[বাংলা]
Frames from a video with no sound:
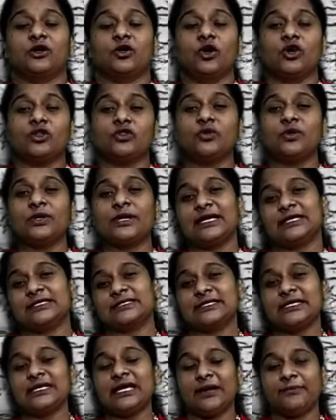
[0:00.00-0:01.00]
গত
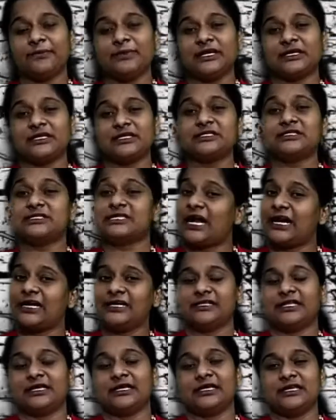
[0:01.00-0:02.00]
ক্লাসে আমি একটি চার্ট
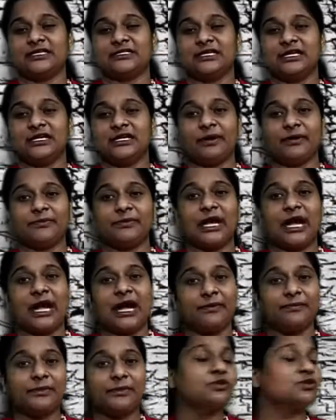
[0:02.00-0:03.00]
দেখিয়েছিলাম আমি
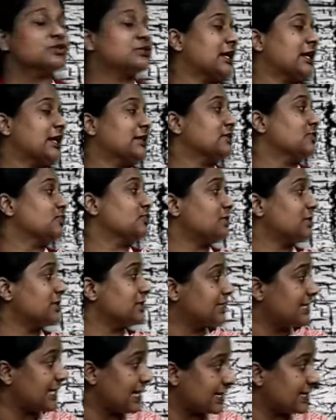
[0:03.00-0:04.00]
আবারও চারটি
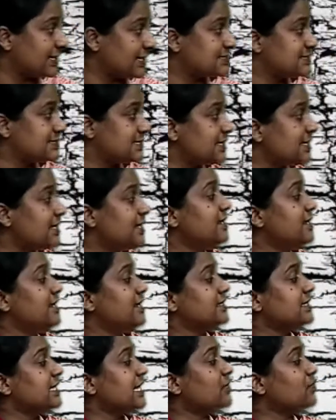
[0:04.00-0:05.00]
তোমাদের দেখাচ্ছি
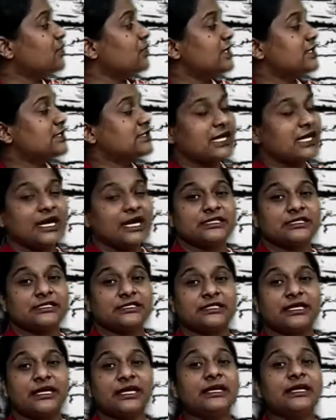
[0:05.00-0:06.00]
দেখো এই
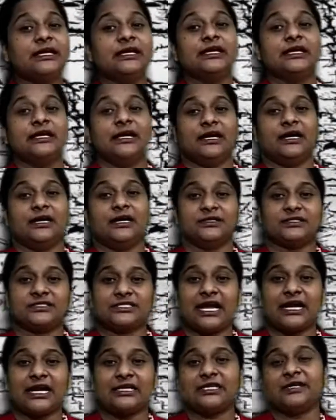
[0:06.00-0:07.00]
চারটিতে
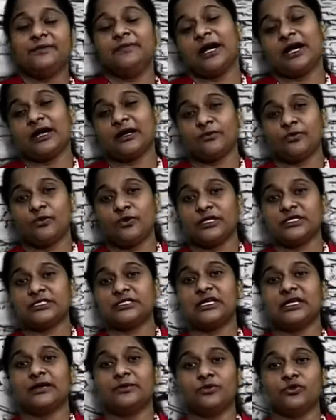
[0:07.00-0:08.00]
চারটি ভাগ
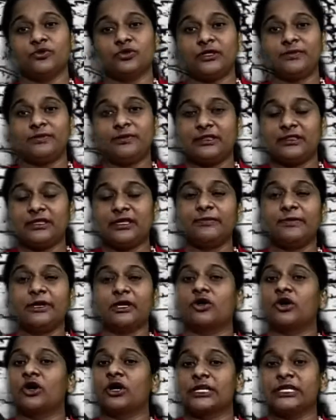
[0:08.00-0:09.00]
বলেছিলাম বুদ্ধিভিত্তিক বা
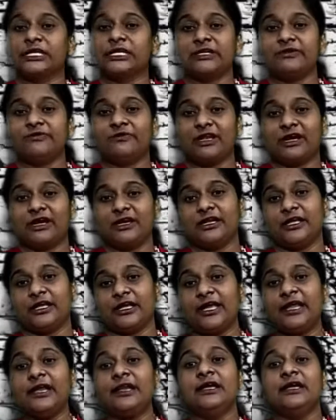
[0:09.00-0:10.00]
কগনেটিভ
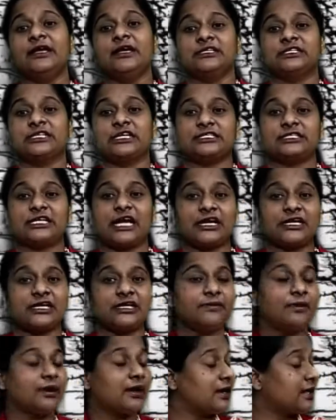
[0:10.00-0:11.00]
লার্নিংয়ের সেই চারটি
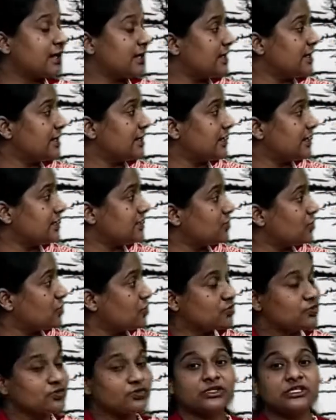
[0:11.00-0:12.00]
ভাগের একটি
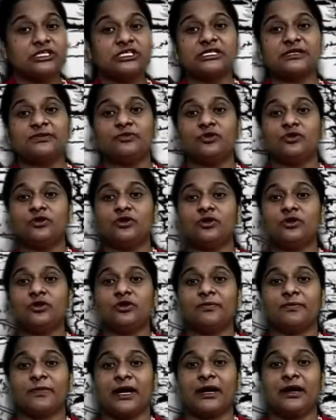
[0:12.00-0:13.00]
অন্তর্দৃষ্টিমূলক
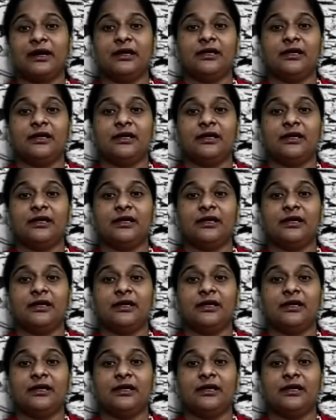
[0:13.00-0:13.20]
বা